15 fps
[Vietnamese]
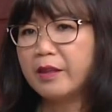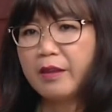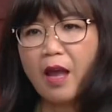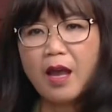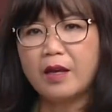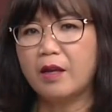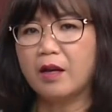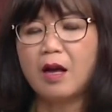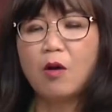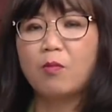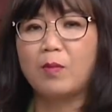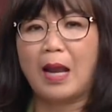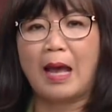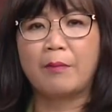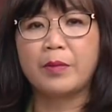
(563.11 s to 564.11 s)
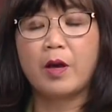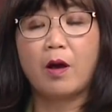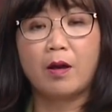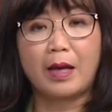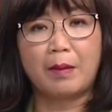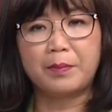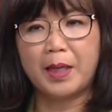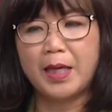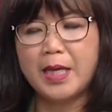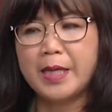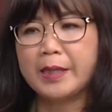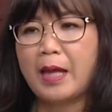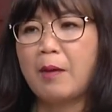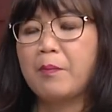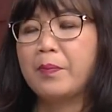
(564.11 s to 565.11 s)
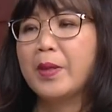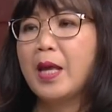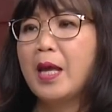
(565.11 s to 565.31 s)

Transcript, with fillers: tế đó không làm cho họ cảm thấy yên tâm